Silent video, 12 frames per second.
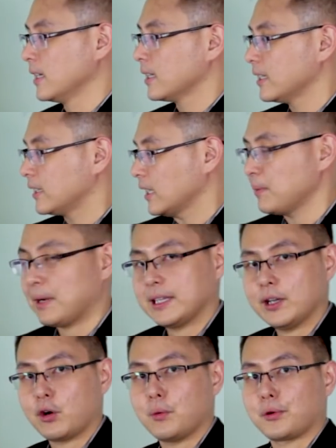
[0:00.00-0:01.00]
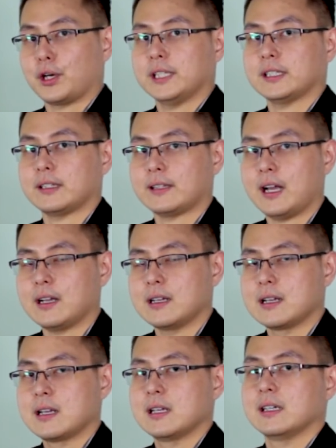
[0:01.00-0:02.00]
Di sini banyak ngobrolin tentang
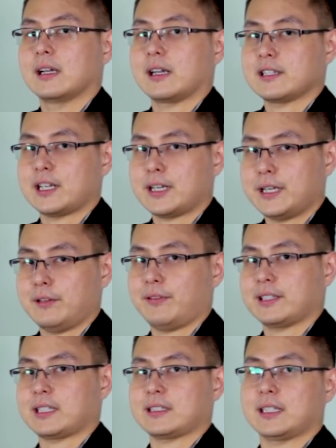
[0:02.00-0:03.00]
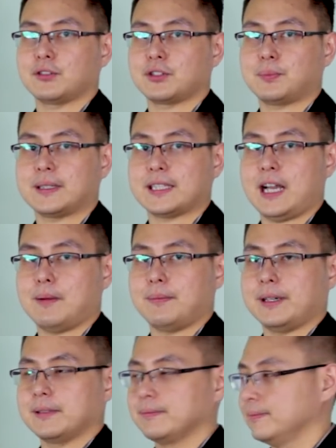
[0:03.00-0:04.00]
rencana investasi itu seperti apa.